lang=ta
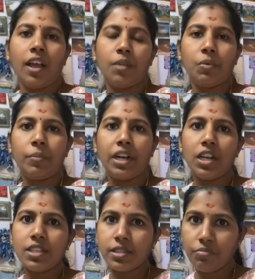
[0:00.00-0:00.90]
இப்போ
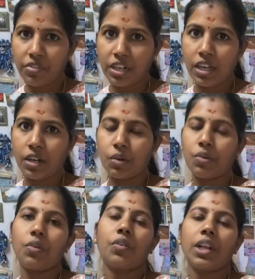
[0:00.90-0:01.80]
மெடலாக சிம்ஃபனியாக
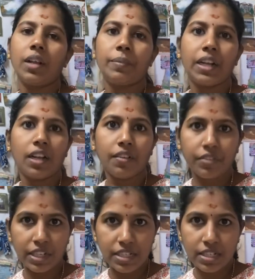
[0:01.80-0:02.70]
இருக்கட்டும் இல்லை மெடலாக ஃப்ரீ